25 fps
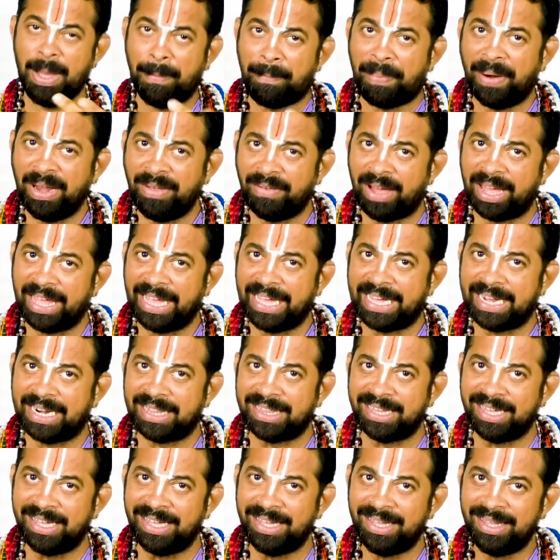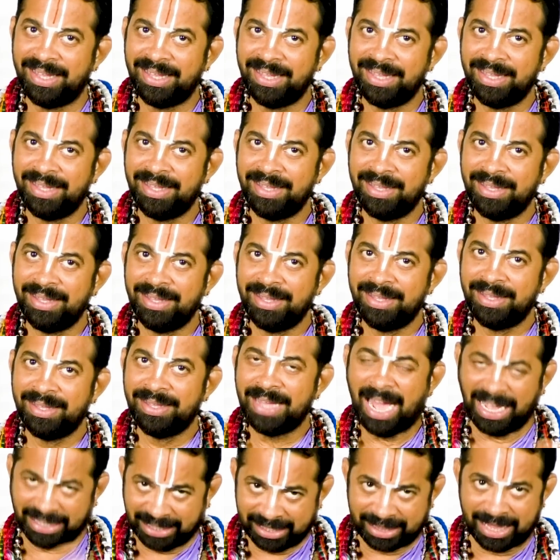எப்படி வாங்கிக்கிறது
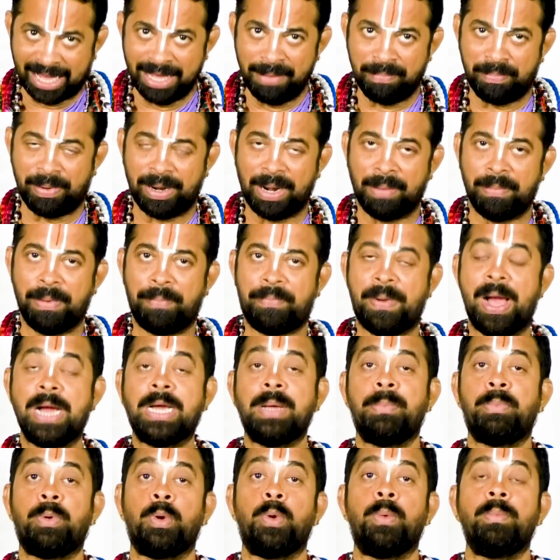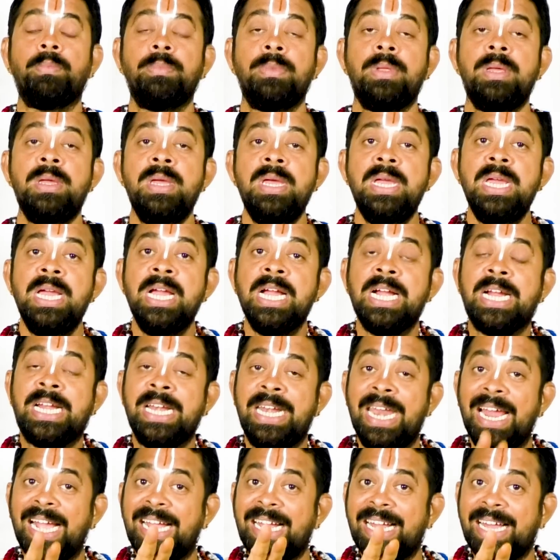அதை தான் இப்ப நம்ம பார்க்க போறோம்
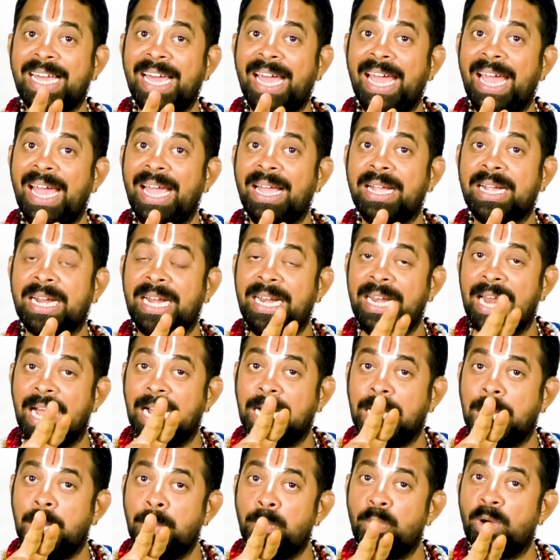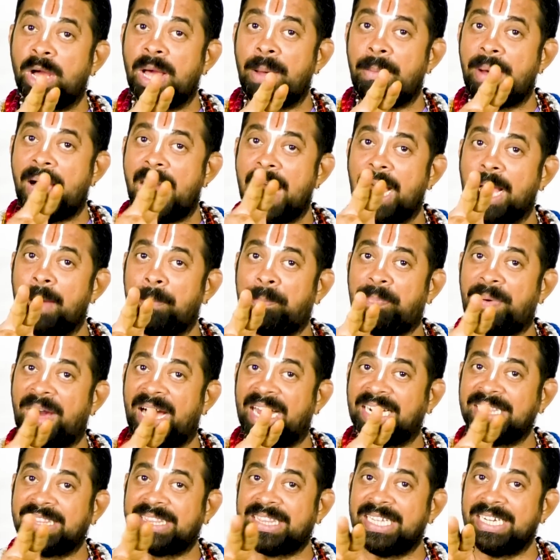கிழக்கே கிழக்கு முகமாக
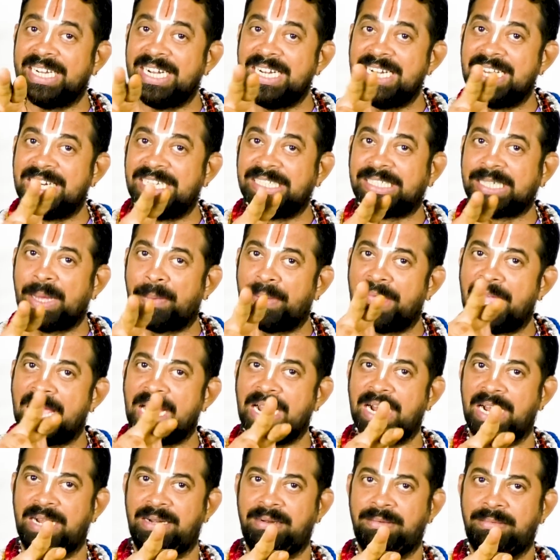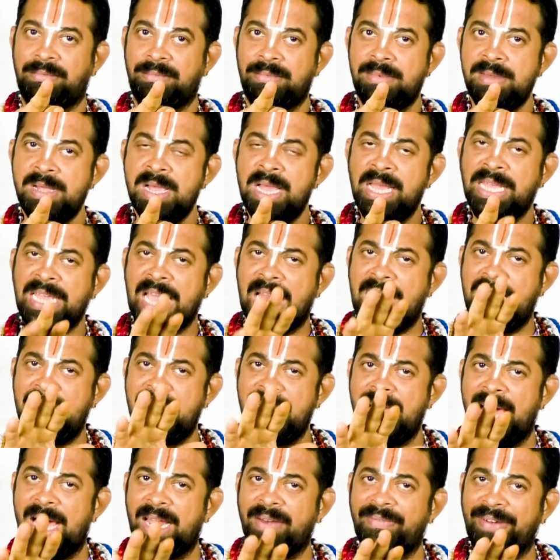பார்த்து நின்று சமையுங்கள்
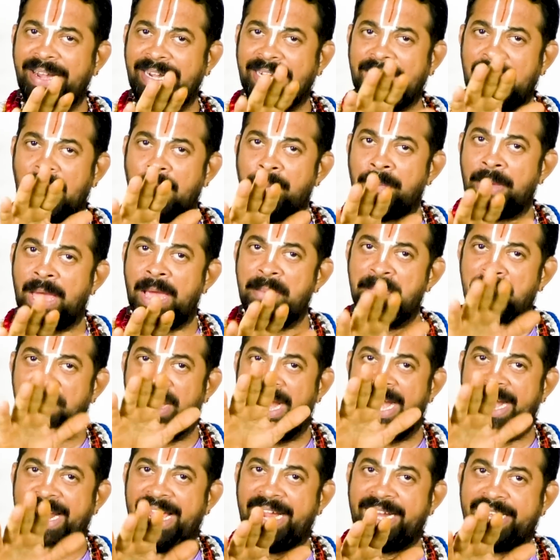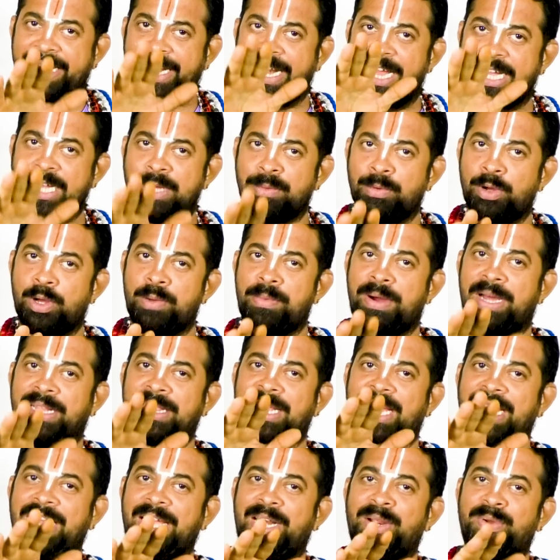எல்லார் வீட்லையுமே மேட கிழக்கு முகமா
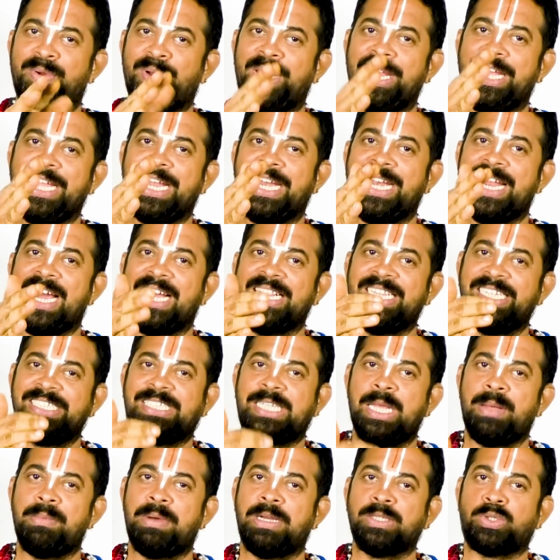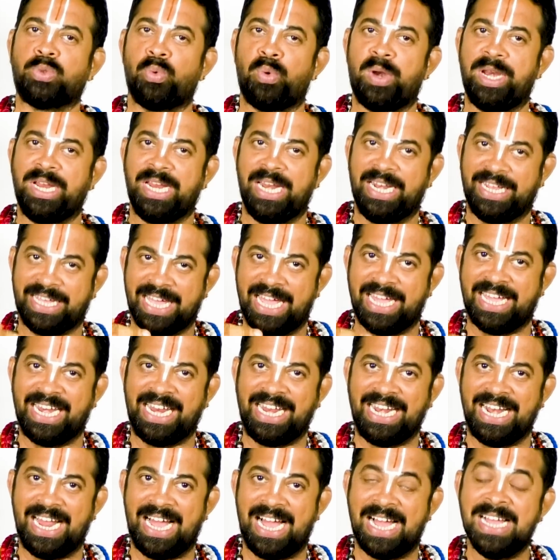தான் இருக்கும் நீங்க என்ன அதிசயமா சொல்றீங்கன்னு
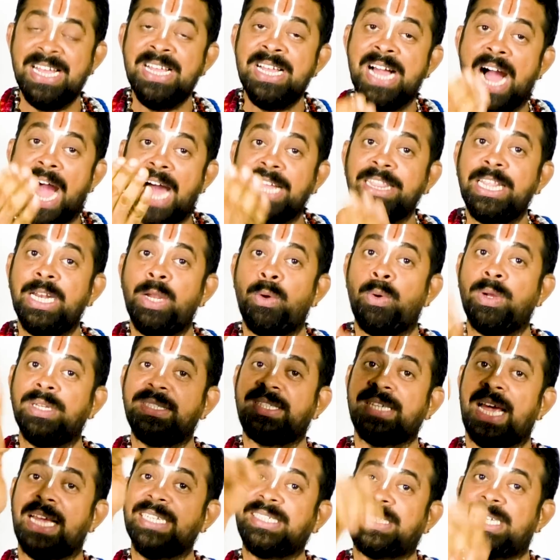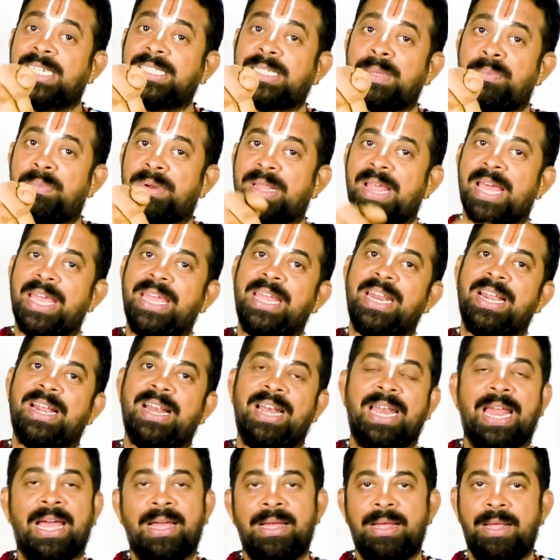கேக்குறீங்களா அதுல ஒரு சாஸ்திர சம்பிரதாயம்
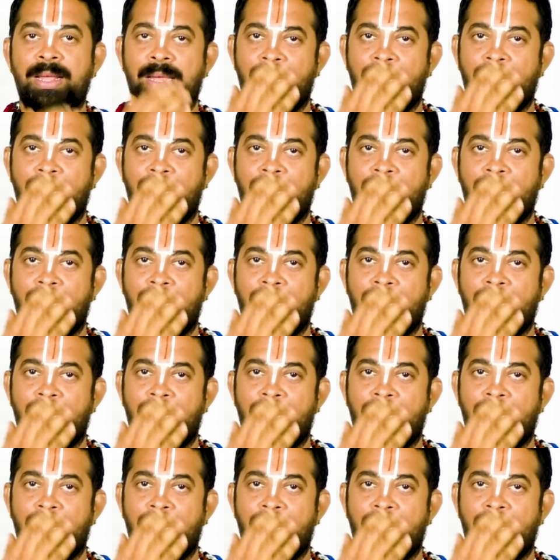இருக்குல்ல